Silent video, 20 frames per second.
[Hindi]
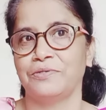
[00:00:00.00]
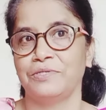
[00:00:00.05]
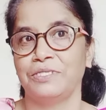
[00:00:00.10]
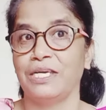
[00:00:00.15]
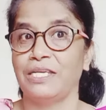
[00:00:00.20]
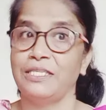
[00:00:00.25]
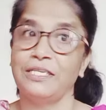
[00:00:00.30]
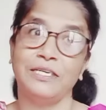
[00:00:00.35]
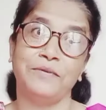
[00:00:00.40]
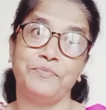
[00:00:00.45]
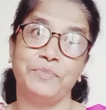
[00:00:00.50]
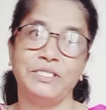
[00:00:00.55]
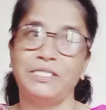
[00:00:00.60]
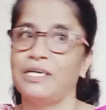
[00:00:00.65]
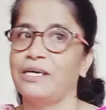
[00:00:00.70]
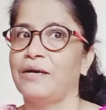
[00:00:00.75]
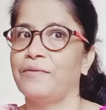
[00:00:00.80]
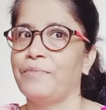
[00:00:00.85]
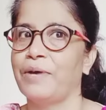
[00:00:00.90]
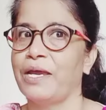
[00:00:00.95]
यानी कि पिज़्ज़ा
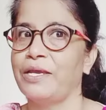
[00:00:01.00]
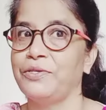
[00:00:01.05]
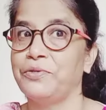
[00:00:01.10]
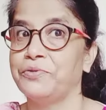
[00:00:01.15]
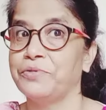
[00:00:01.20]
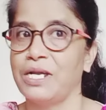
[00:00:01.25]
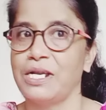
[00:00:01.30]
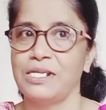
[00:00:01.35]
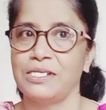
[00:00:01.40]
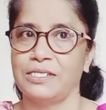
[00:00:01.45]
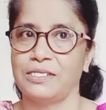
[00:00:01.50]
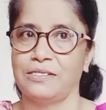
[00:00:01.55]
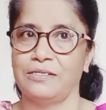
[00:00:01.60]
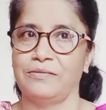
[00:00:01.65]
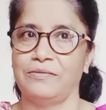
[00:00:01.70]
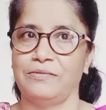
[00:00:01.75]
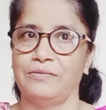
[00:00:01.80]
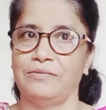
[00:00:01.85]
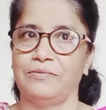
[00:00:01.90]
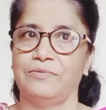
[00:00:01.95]
का भाई नूडल्स
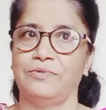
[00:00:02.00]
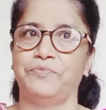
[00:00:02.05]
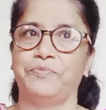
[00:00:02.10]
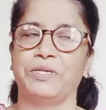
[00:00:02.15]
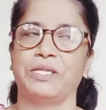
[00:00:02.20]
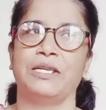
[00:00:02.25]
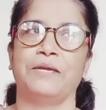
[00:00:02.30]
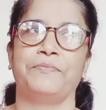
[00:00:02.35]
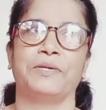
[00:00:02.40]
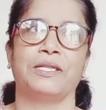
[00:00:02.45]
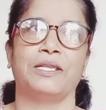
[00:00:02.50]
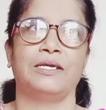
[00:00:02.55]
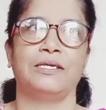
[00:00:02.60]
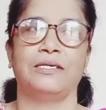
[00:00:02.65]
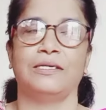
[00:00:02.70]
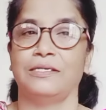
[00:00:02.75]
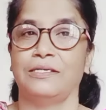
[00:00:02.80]
को पतला पतला